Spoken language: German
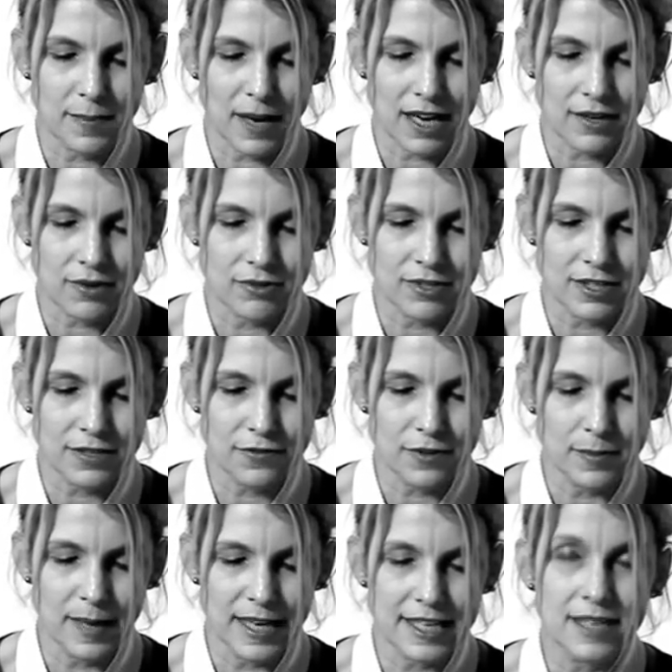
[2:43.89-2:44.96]
machen und sich
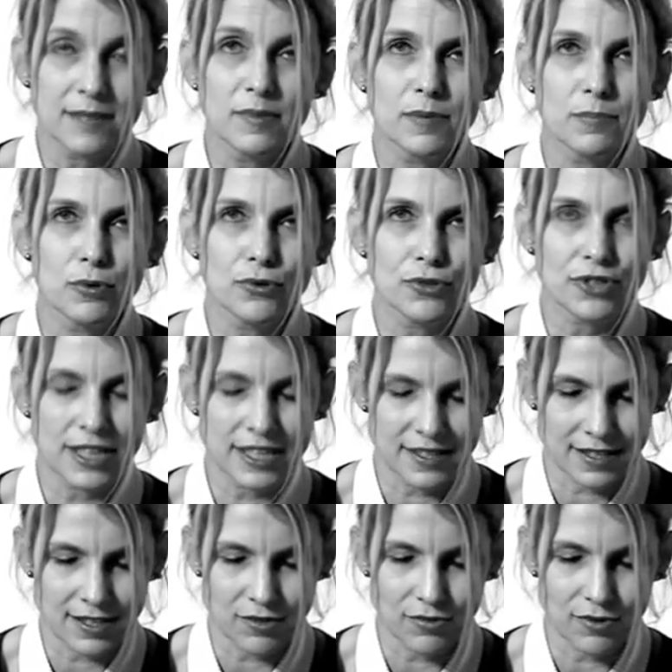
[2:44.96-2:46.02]
von Männern mit
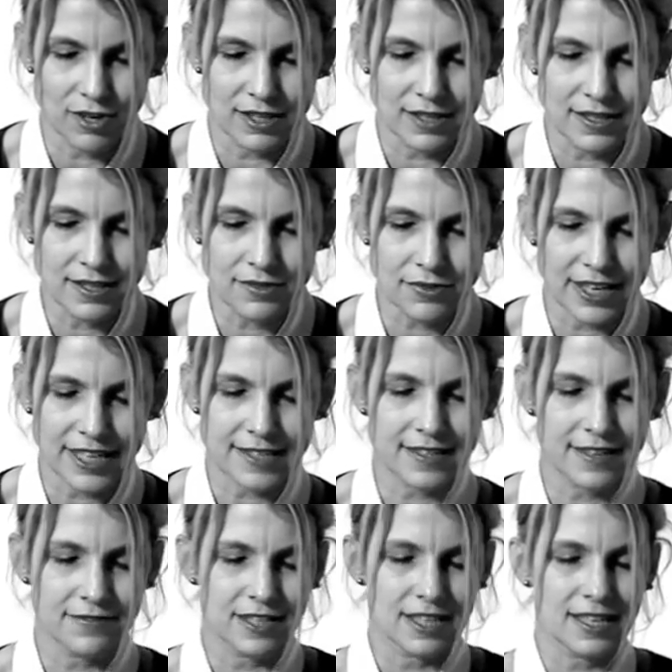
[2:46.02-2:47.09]
Plüschhäschenohren die Drinks
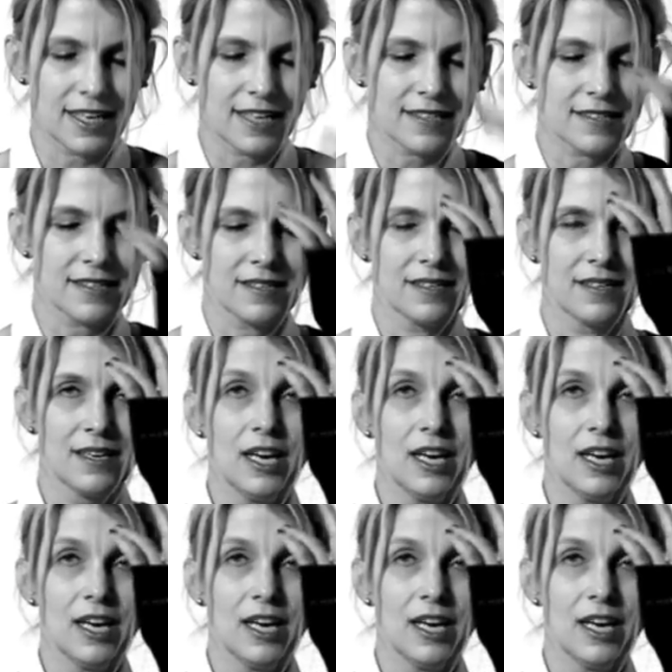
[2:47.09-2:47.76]
servieren lassen.